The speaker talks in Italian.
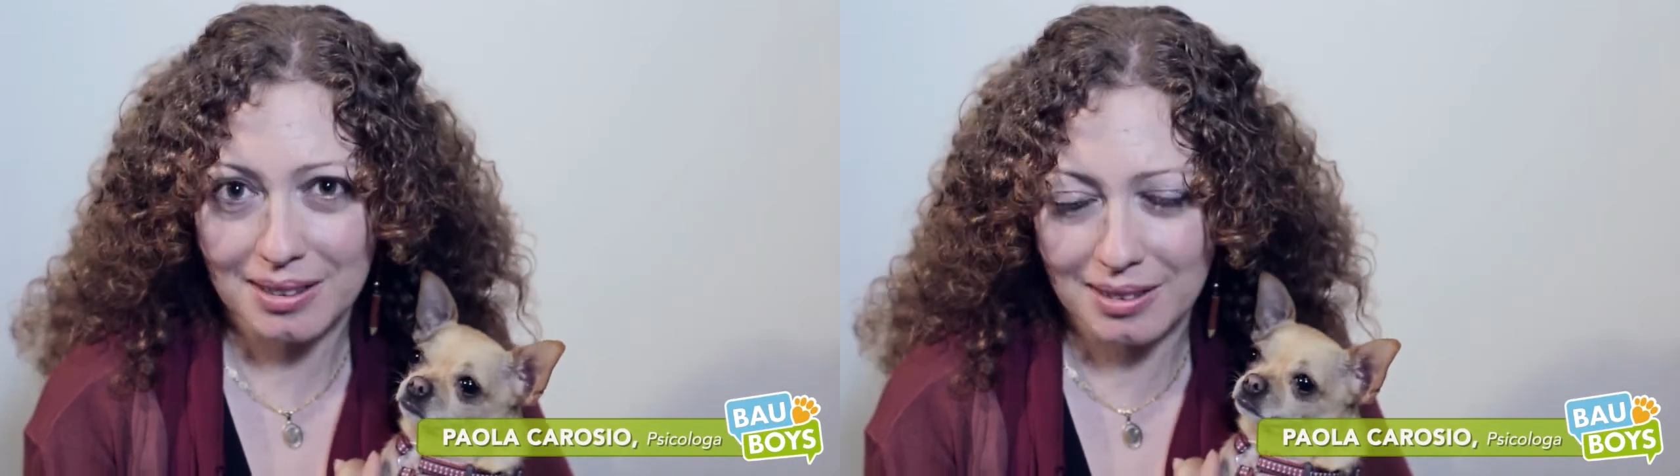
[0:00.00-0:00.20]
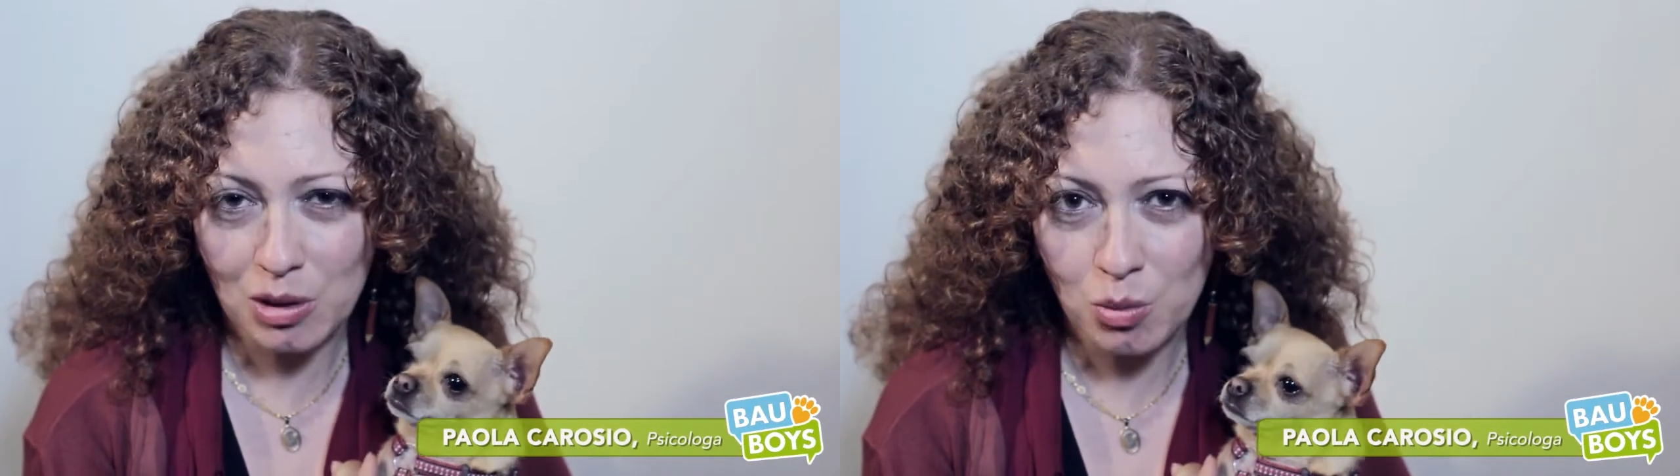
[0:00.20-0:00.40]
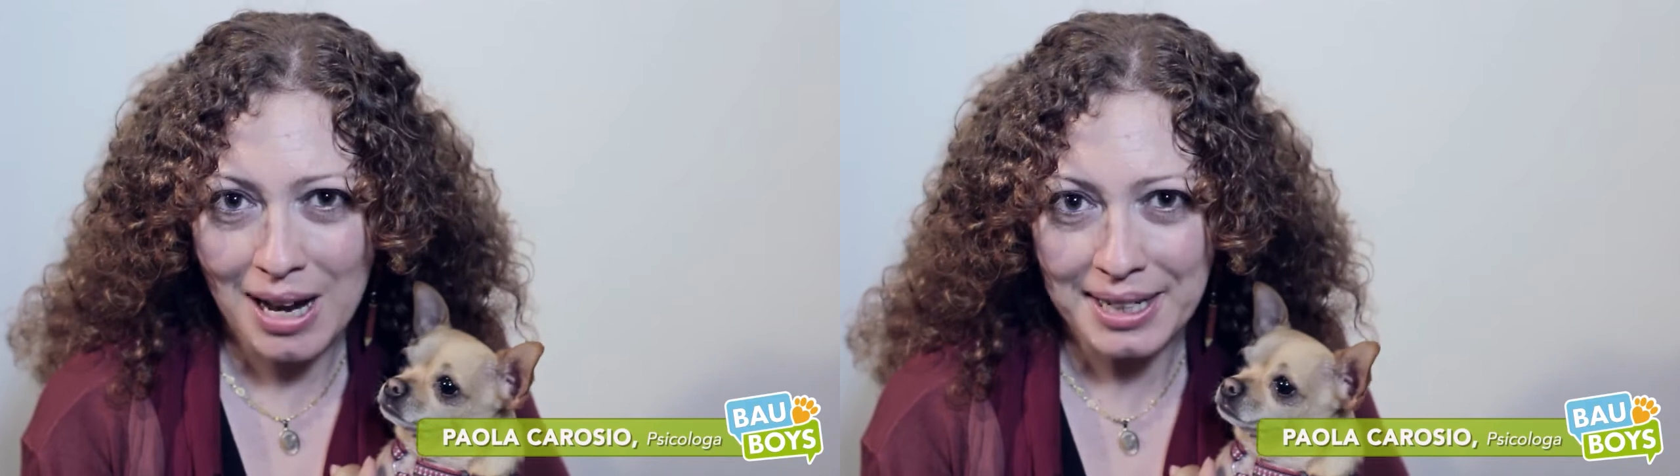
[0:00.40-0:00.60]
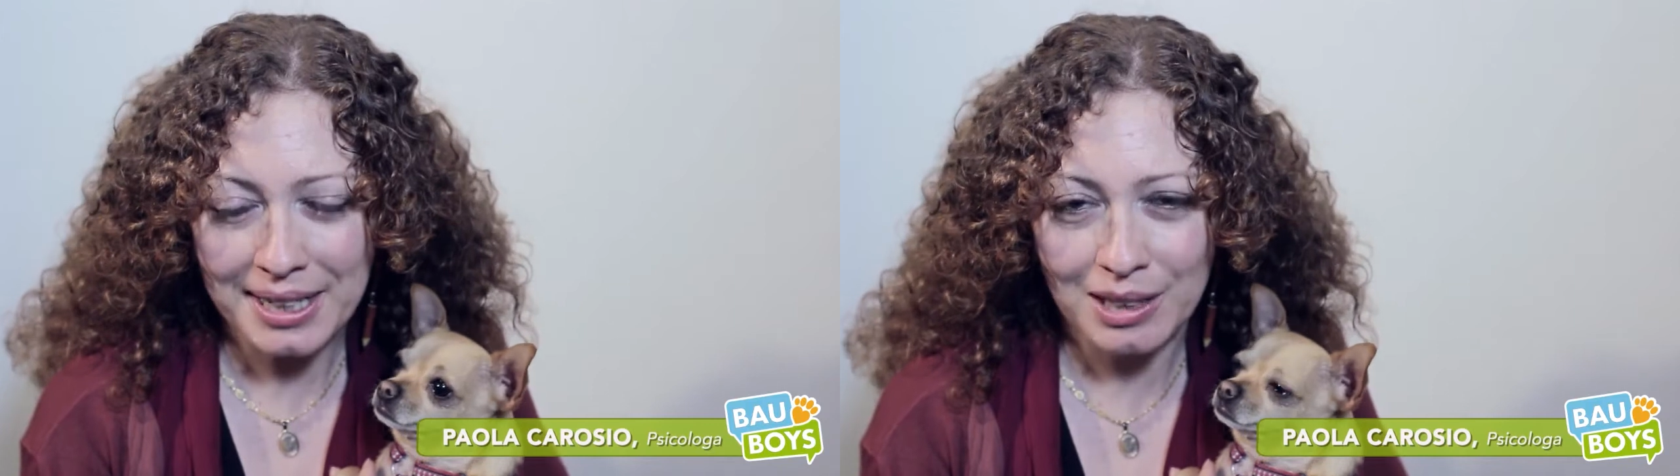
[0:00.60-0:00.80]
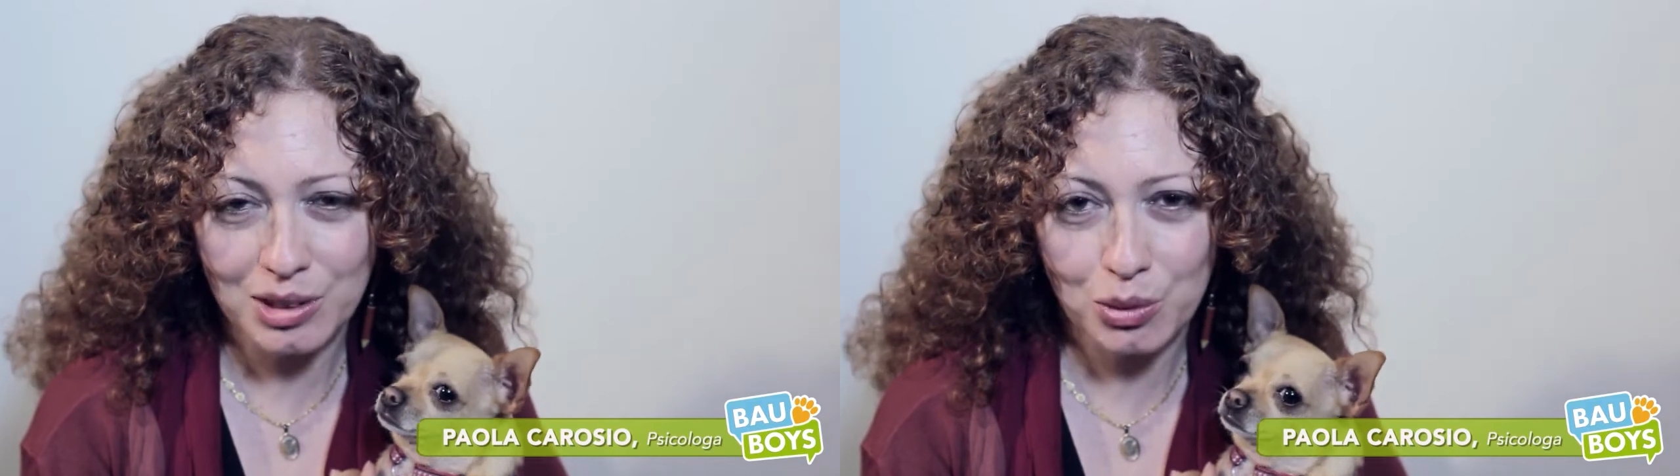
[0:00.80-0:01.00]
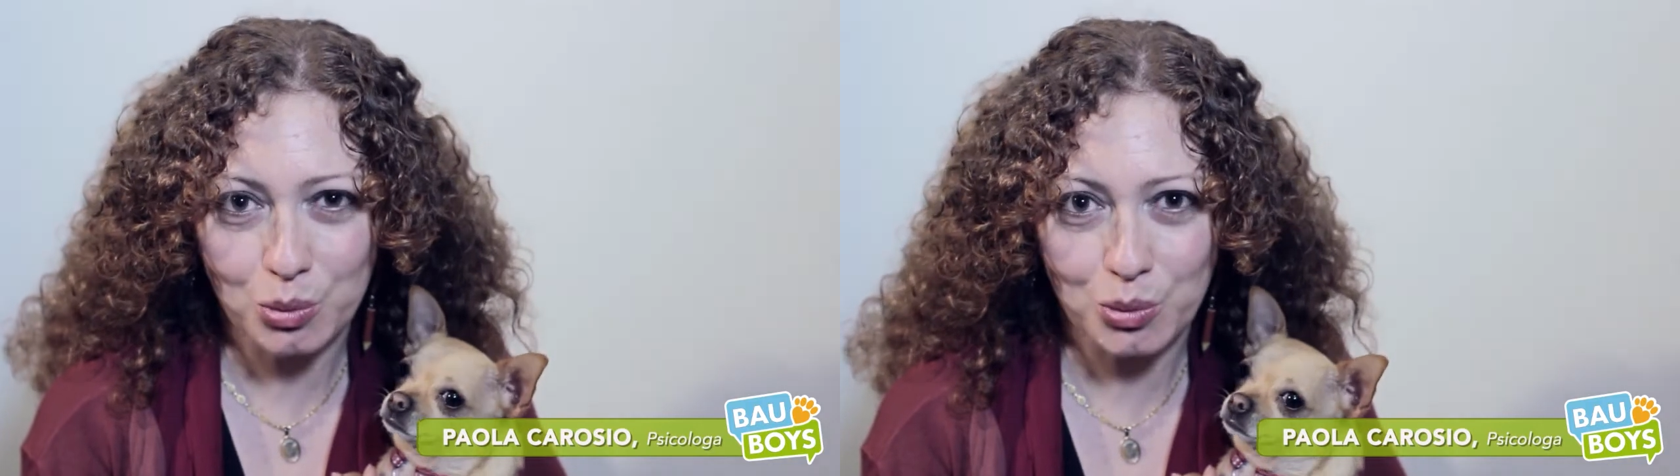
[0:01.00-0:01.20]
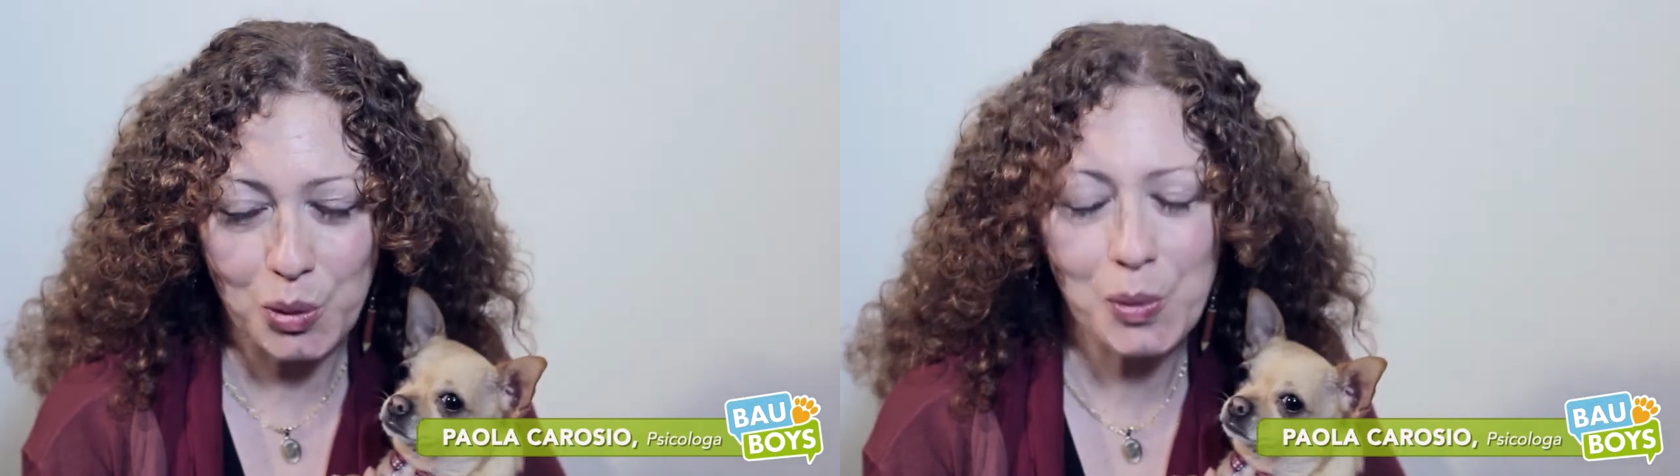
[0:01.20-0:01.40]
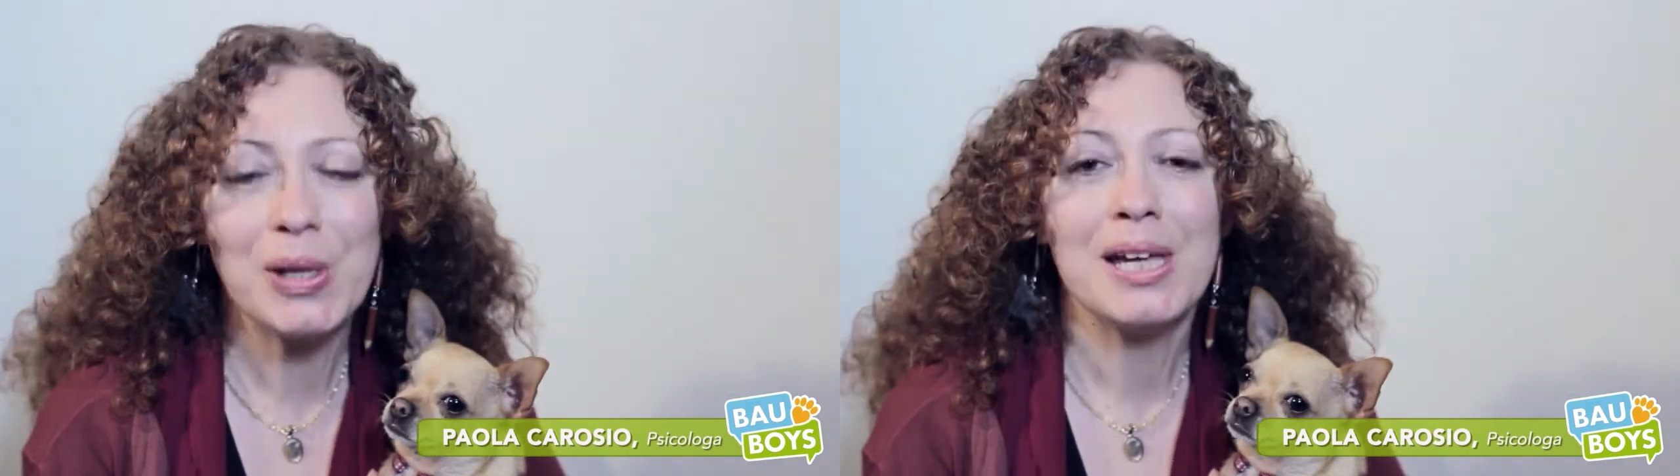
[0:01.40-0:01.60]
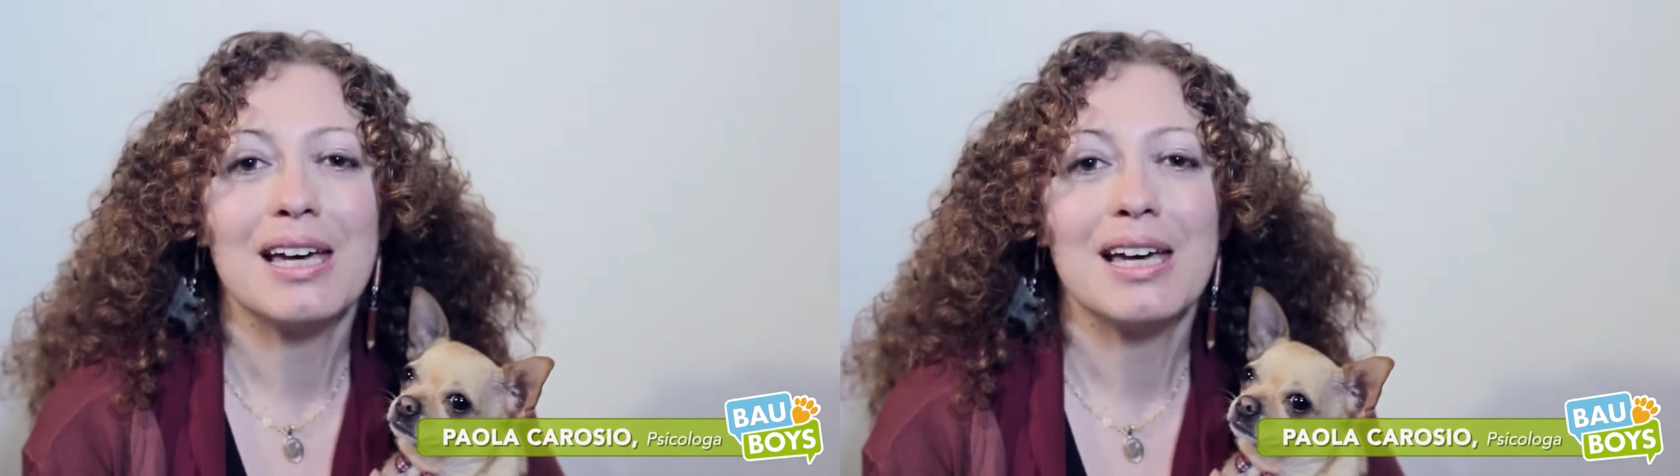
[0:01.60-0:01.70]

esseri umani innanzitutto,